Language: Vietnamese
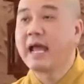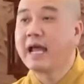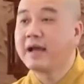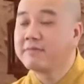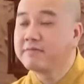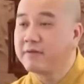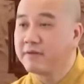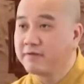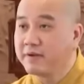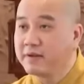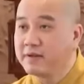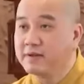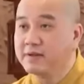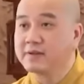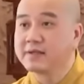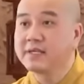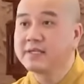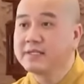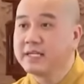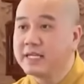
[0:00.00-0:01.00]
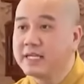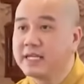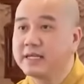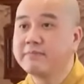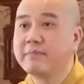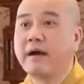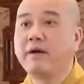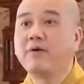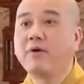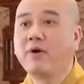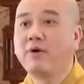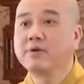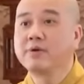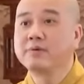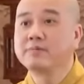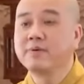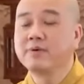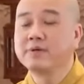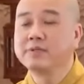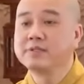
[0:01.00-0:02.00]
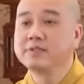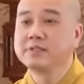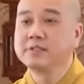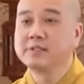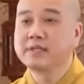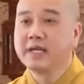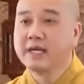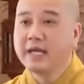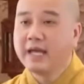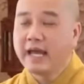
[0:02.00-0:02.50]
ăn mà phải lựa cái gì để bảo hộ được môi trường